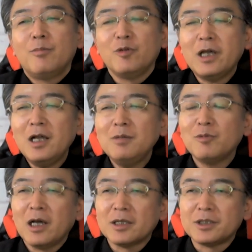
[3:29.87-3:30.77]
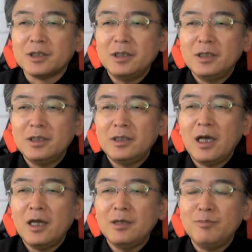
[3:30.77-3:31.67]
もういかにもなんか知
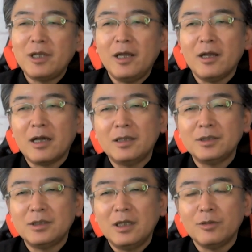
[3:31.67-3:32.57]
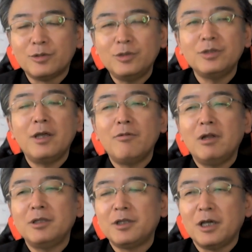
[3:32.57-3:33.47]
り合いみたいな感じなので、つい電
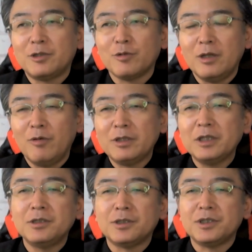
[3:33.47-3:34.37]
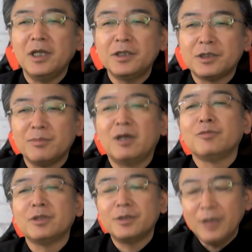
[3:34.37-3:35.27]
話に出た人がね、私に繋いでしま
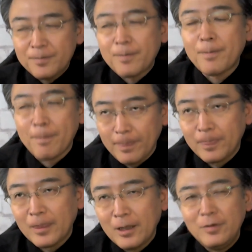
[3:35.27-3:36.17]
うんですね。うん。